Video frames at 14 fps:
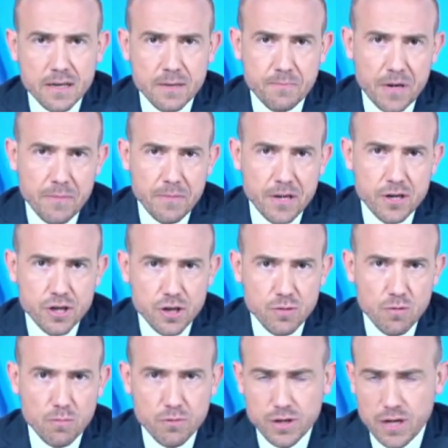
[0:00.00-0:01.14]
premier Szydło
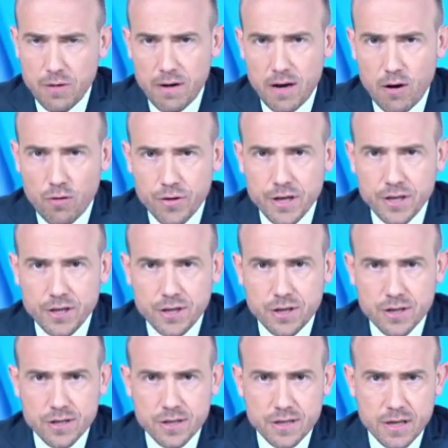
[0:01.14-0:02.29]
musiała odejść
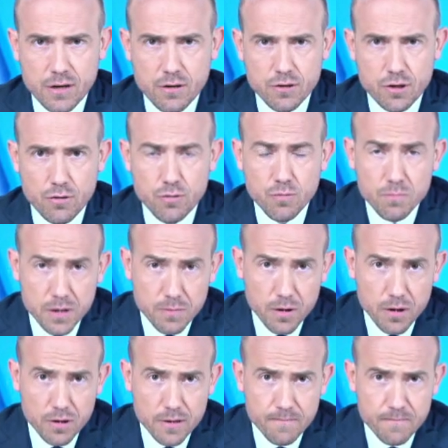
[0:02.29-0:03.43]
e, z tego rządu, mimo
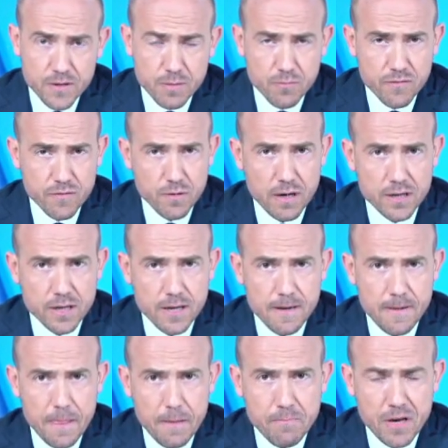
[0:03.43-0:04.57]
że mówiła, że
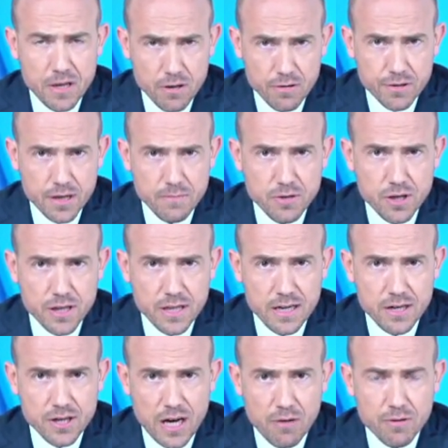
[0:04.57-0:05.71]
pieniądze im się
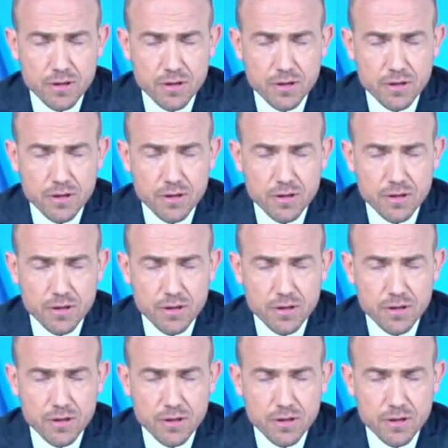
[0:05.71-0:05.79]
należały.